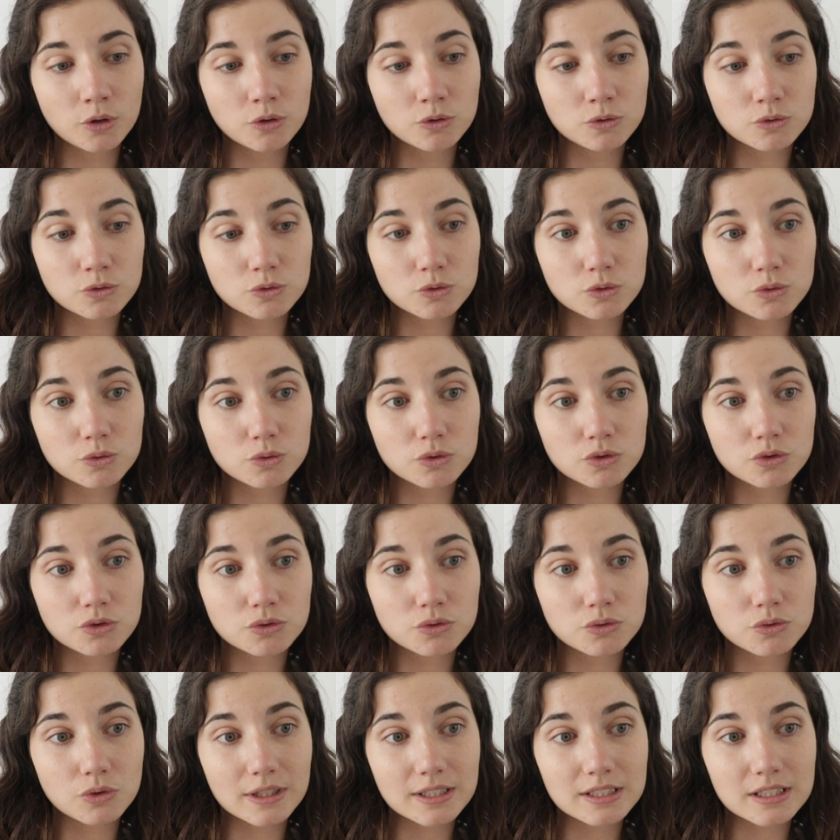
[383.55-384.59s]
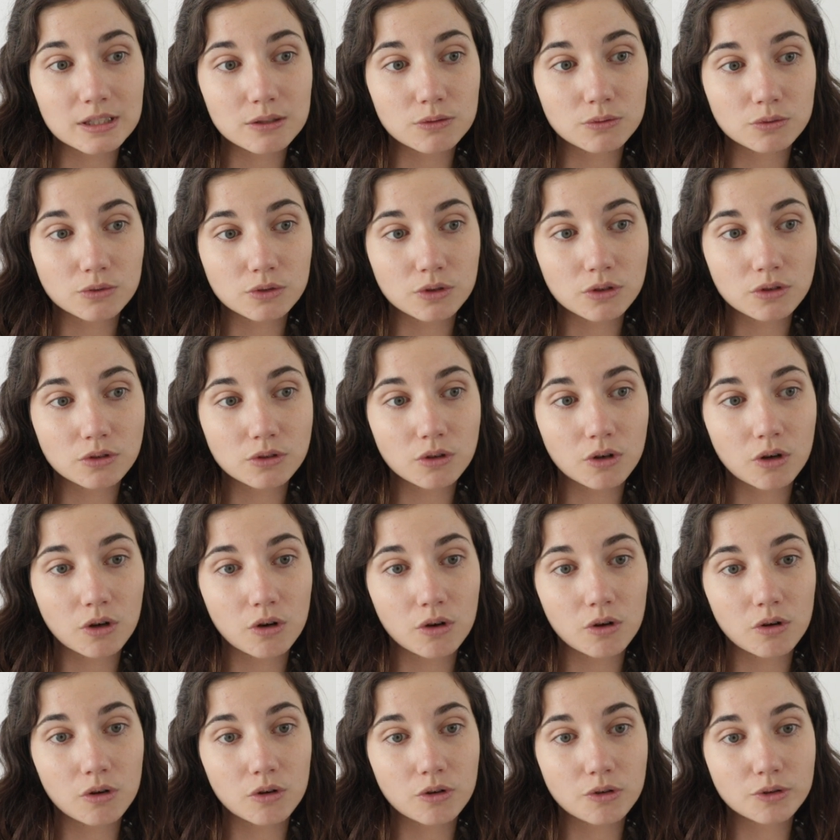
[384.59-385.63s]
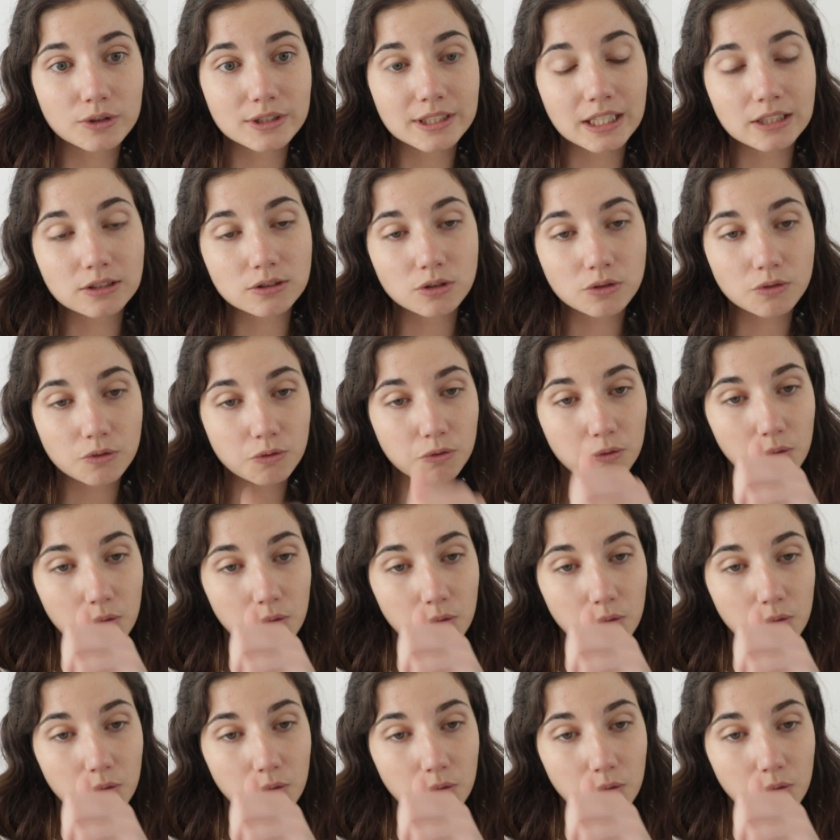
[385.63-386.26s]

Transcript: Donc du coup, je suis assez contente quand quatre